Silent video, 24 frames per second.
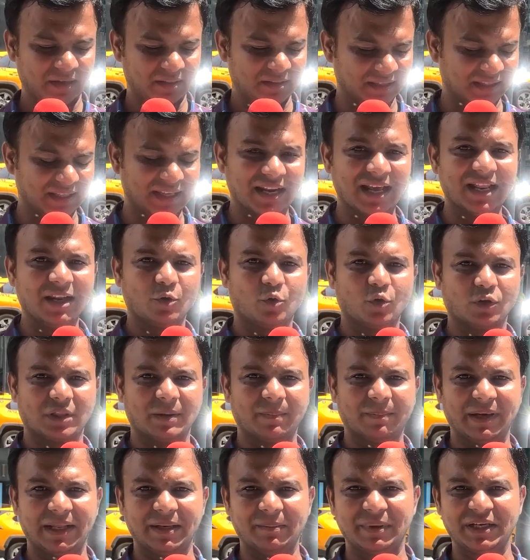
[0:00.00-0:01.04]
তিনি র্যালি
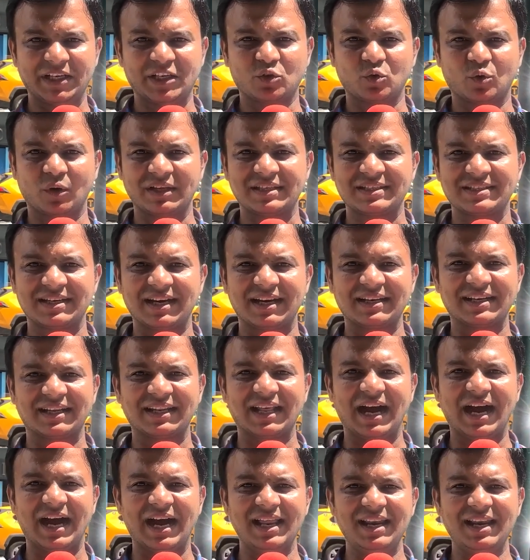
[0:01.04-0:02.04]
করতে পারেন বিশেষ করে স্ট্যাটেন